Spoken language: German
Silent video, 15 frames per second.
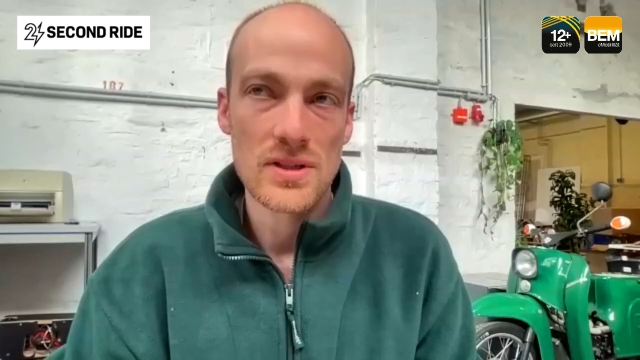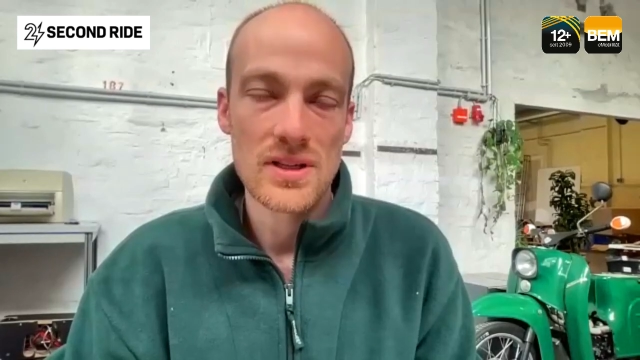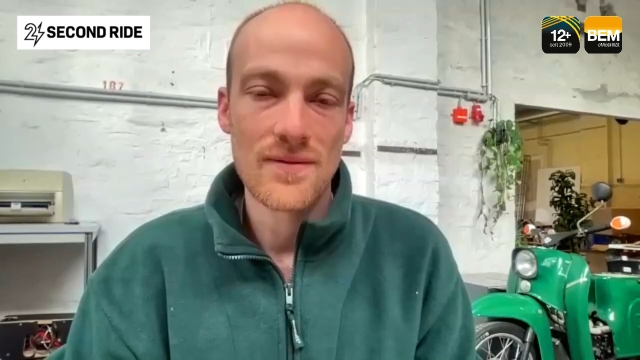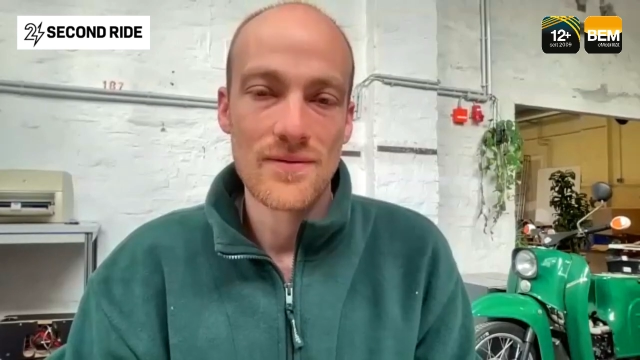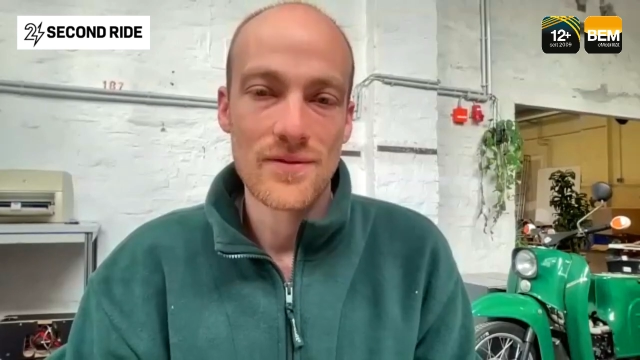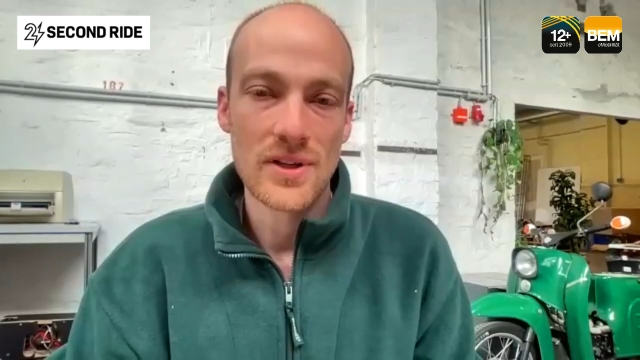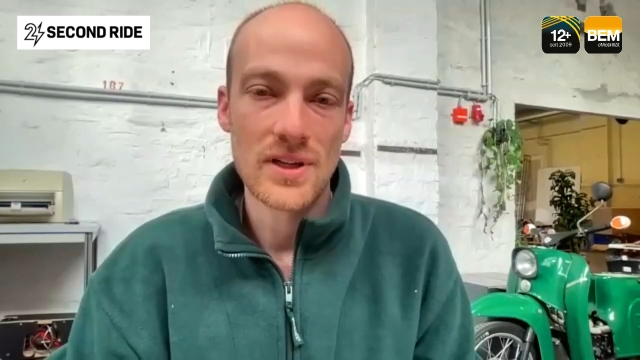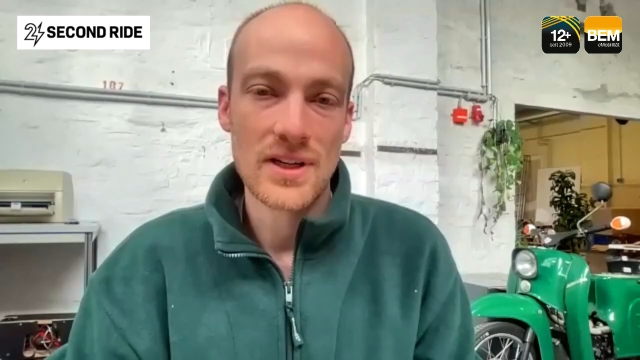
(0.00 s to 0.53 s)
Das
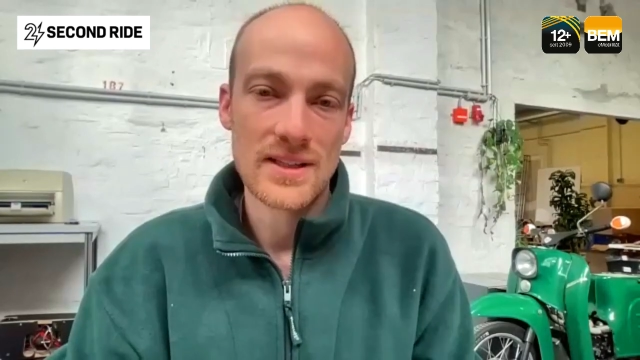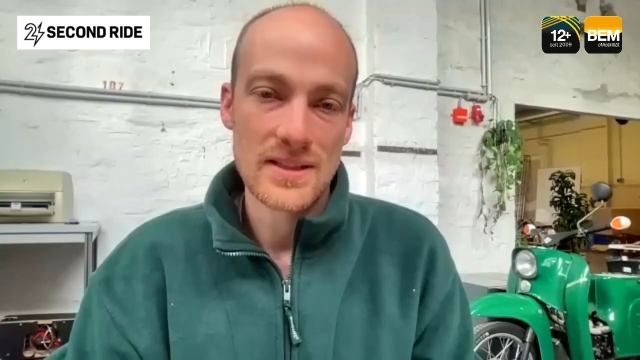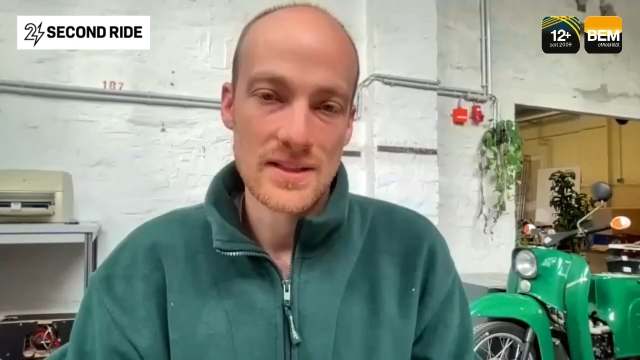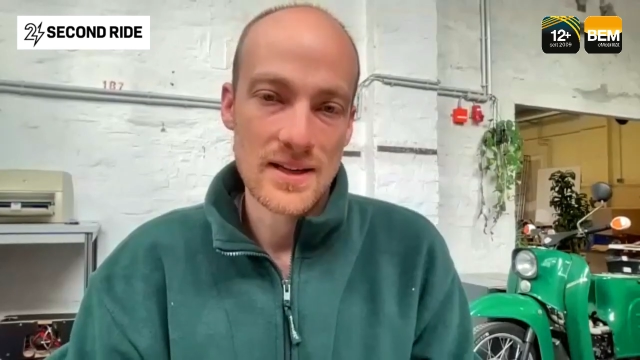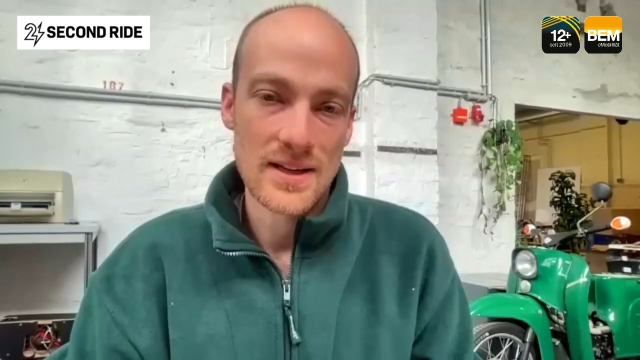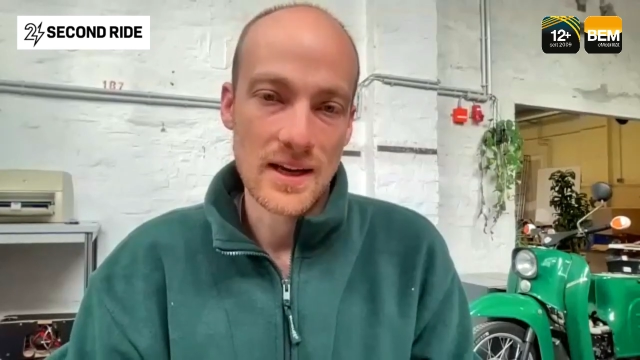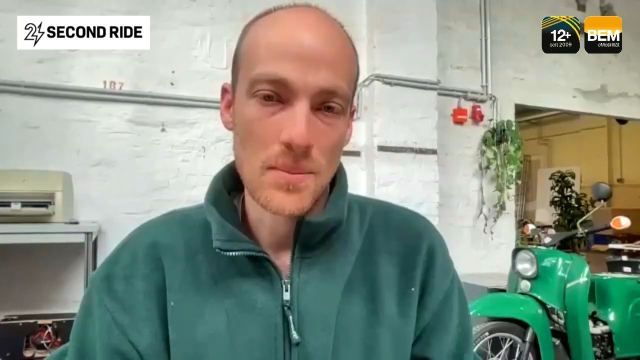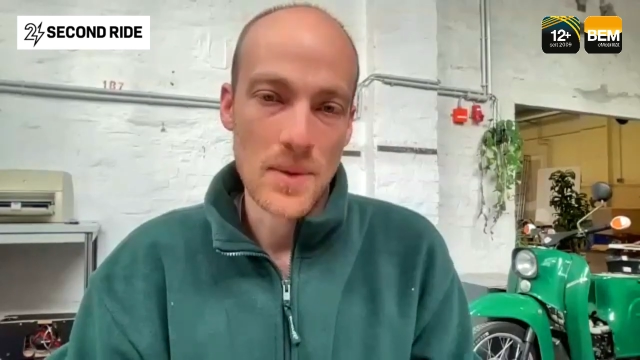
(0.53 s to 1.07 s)
haben wir
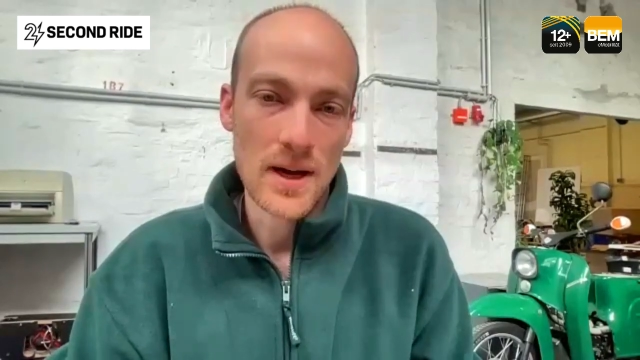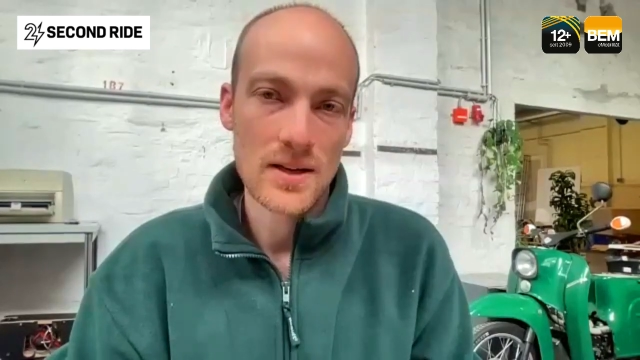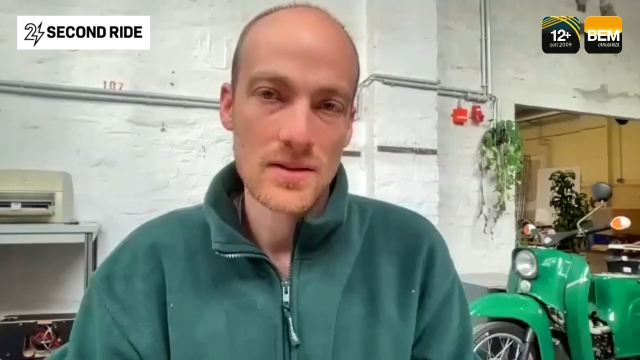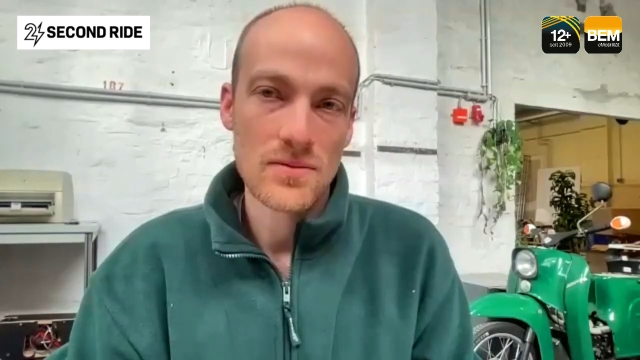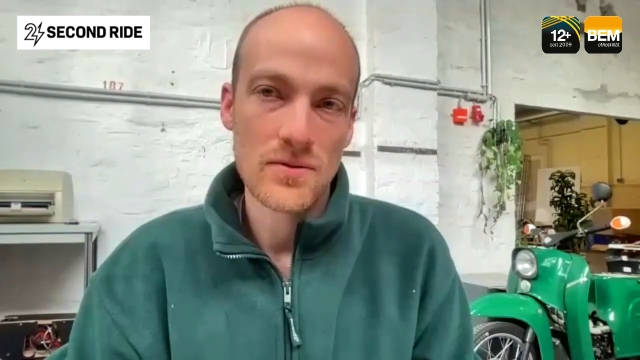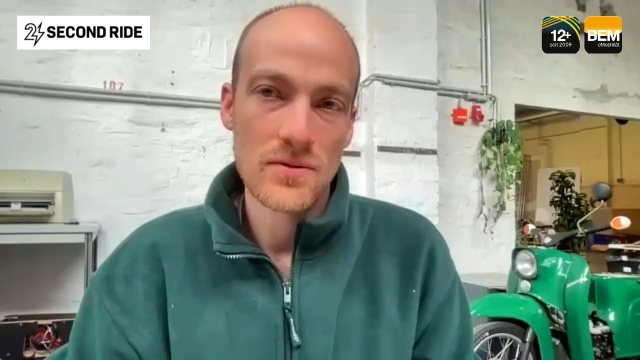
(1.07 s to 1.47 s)
letztes Jahr gemacht.